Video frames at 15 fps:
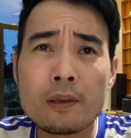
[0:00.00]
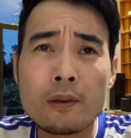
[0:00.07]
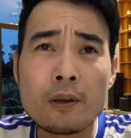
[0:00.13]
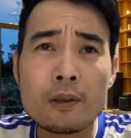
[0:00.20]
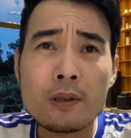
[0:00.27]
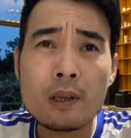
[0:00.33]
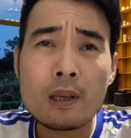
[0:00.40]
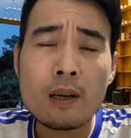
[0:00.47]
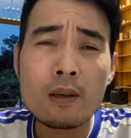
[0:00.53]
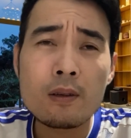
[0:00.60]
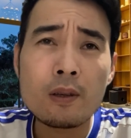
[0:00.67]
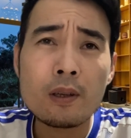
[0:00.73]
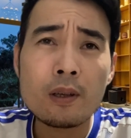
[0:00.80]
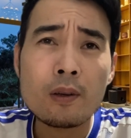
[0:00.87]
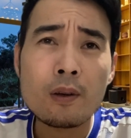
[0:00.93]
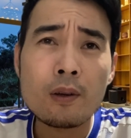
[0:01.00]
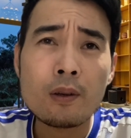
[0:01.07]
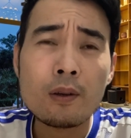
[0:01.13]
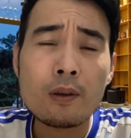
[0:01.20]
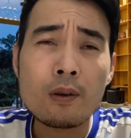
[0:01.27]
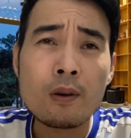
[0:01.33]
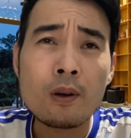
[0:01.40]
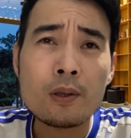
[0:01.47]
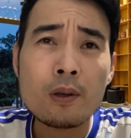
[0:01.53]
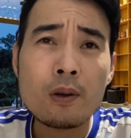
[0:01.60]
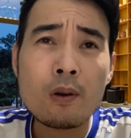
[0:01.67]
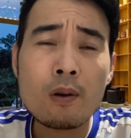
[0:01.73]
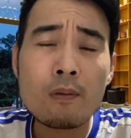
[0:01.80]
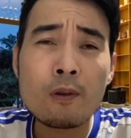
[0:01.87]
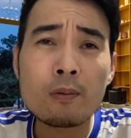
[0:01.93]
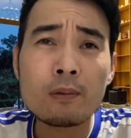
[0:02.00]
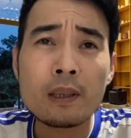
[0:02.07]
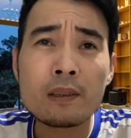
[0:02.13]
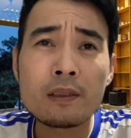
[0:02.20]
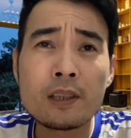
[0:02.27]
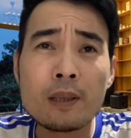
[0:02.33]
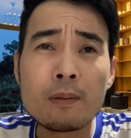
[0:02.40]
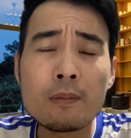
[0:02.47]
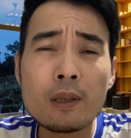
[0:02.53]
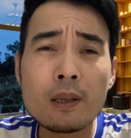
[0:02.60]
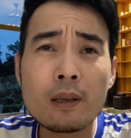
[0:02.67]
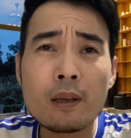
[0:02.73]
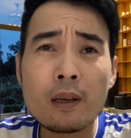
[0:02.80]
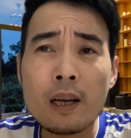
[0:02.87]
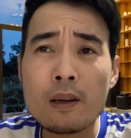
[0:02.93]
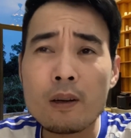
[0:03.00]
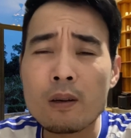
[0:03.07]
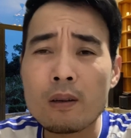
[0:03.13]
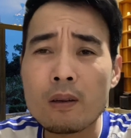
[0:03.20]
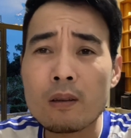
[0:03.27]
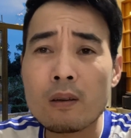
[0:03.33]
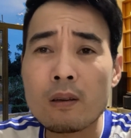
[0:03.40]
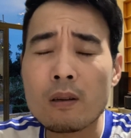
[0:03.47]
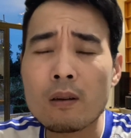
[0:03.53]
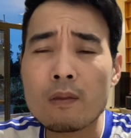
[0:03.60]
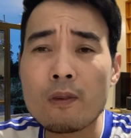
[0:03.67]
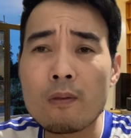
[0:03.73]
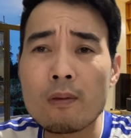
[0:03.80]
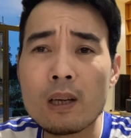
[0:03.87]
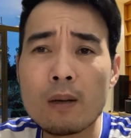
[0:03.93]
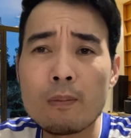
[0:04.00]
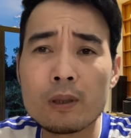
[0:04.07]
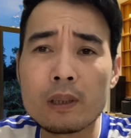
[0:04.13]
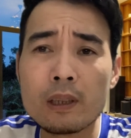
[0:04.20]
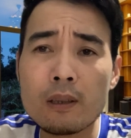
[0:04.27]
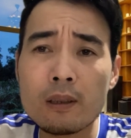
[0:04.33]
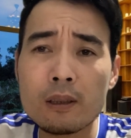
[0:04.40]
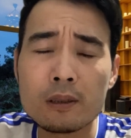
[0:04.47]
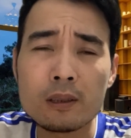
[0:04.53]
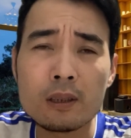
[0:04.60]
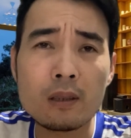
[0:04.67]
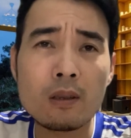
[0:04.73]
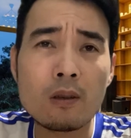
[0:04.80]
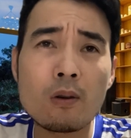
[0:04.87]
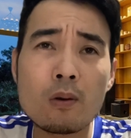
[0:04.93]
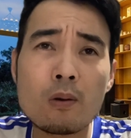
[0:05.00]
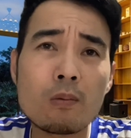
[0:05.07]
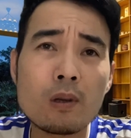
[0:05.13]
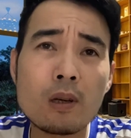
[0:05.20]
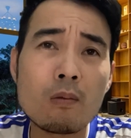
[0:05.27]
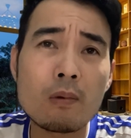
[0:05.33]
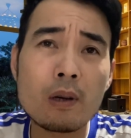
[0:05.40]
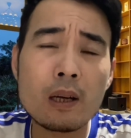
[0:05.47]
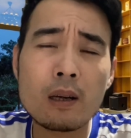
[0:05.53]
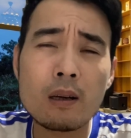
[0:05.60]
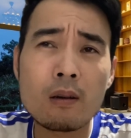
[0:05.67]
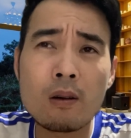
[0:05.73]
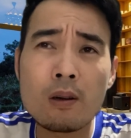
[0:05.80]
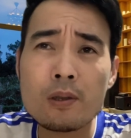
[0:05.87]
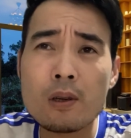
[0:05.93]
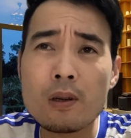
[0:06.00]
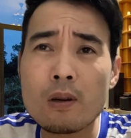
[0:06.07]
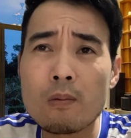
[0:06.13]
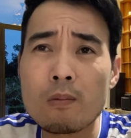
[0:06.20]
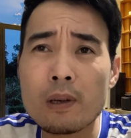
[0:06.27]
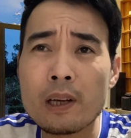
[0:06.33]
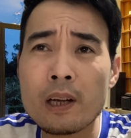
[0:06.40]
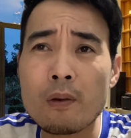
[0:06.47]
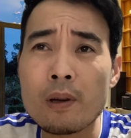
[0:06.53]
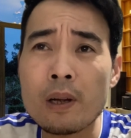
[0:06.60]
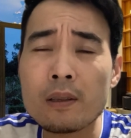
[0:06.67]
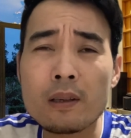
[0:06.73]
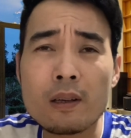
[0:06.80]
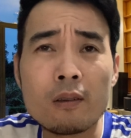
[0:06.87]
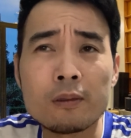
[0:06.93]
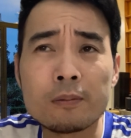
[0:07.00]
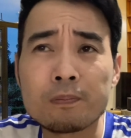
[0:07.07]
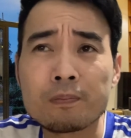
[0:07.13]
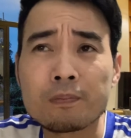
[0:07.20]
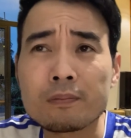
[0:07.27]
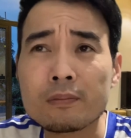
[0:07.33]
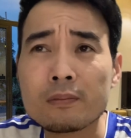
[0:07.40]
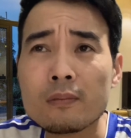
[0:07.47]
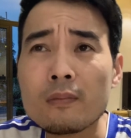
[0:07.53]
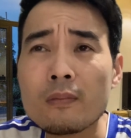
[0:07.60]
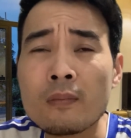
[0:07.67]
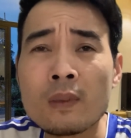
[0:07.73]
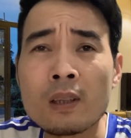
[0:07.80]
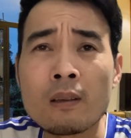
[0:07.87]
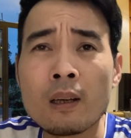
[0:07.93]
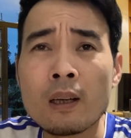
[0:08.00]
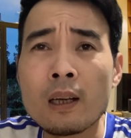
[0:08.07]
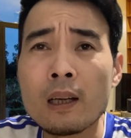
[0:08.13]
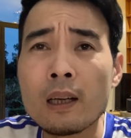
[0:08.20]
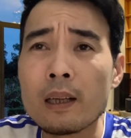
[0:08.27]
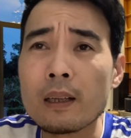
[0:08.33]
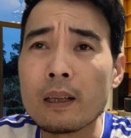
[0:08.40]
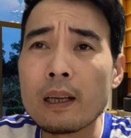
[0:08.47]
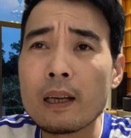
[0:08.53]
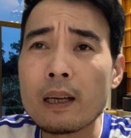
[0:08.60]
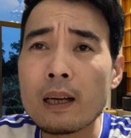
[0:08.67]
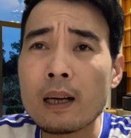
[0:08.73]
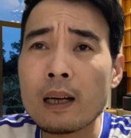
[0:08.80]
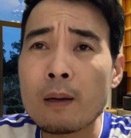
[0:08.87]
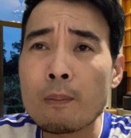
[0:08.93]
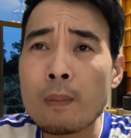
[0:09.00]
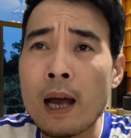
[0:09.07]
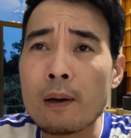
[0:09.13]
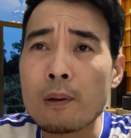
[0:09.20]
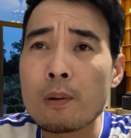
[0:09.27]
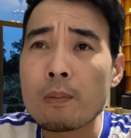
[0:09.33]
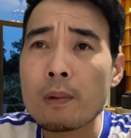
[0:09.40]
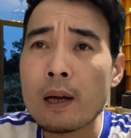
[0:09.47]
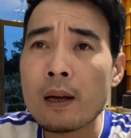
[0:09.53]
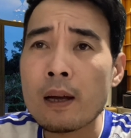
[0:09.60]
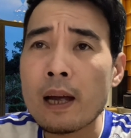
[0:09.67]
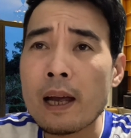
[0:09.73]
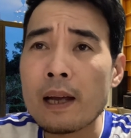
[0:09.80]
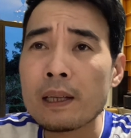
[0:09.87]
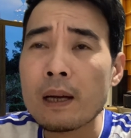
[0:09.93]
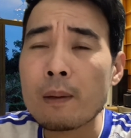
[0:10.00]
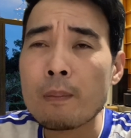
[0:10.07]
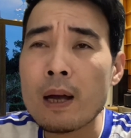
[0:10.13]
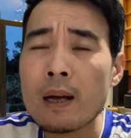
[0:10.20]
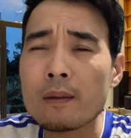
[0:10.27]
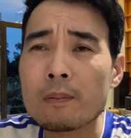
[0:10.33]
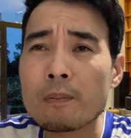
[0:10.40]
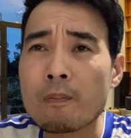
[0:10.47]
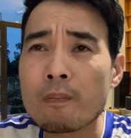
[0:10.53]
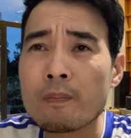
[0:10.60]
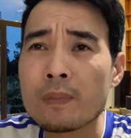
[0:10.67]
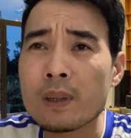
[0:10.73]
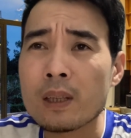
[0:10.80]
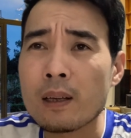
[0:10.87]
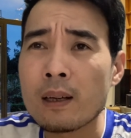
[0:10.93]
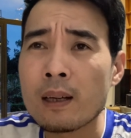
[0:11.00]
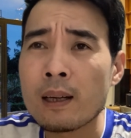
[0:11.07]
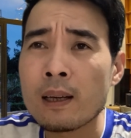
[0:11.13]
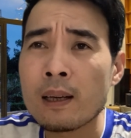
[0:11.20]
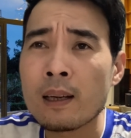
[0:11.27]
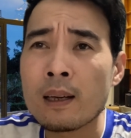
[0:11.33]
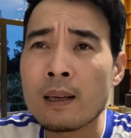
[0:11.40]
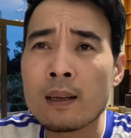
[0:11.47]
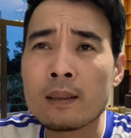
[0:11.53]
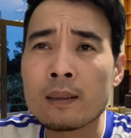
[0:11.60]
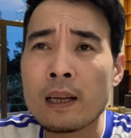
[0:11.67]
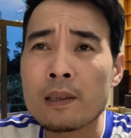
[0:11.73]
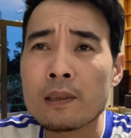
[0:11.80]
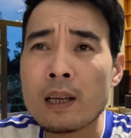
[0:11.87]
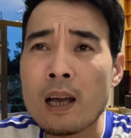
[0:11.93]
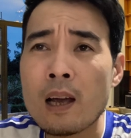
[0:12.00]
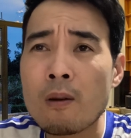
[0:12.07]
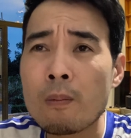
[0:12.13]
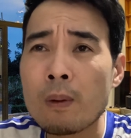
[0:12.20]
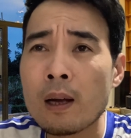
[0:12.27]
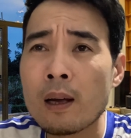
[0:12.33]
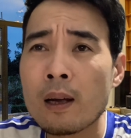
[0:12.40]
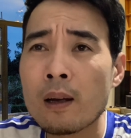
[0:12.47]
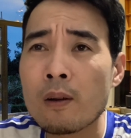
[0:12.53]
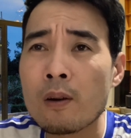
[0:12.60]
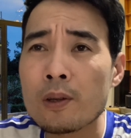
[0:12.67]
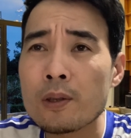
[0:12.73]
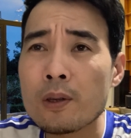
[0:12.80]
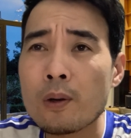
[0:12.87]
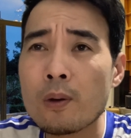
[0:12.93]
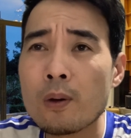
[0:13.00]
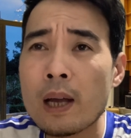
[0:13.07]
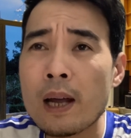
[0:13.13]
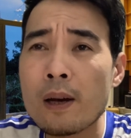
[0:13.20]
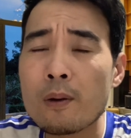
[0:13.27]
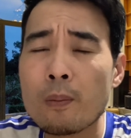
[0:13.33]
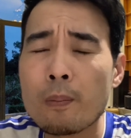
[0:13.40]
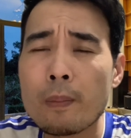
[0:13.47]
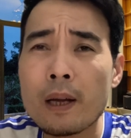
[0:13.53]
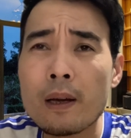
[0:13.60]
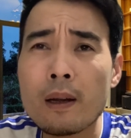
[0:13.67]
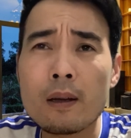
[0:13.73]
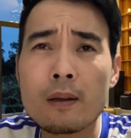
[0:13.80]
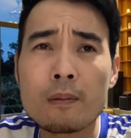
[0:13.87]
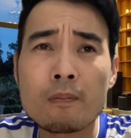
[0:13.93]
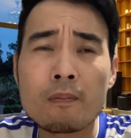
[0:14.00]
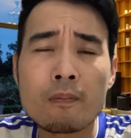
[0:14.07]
gọi cho hơn cô, gọi cho con phúc tài chính à, hay là con con con phúc lươn một tí thôi chứ cô cũng không à, gọi cho không điệu biết gì đâu thì à, các bạn cũng hay thắc mắc là tại sao mà gọi cho cô Lan đột biến này